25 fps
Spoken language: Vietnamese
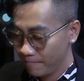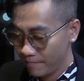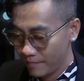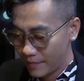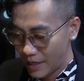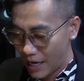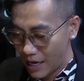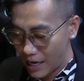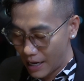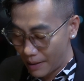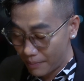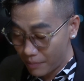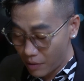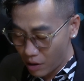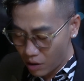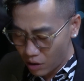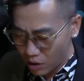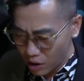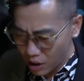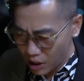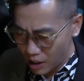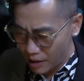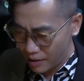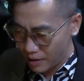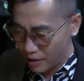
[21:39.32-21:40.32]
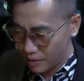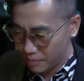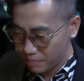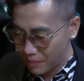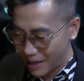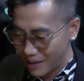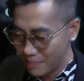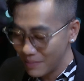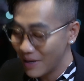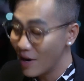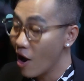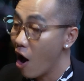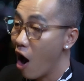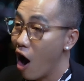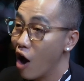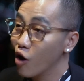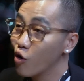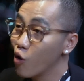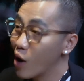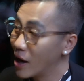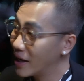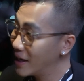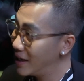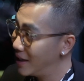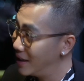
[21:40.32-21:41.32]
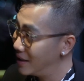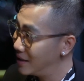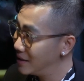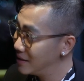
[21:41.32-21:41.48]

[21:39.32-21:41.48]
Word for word: Đây là món ờ, bánh bí đỏ của anh nè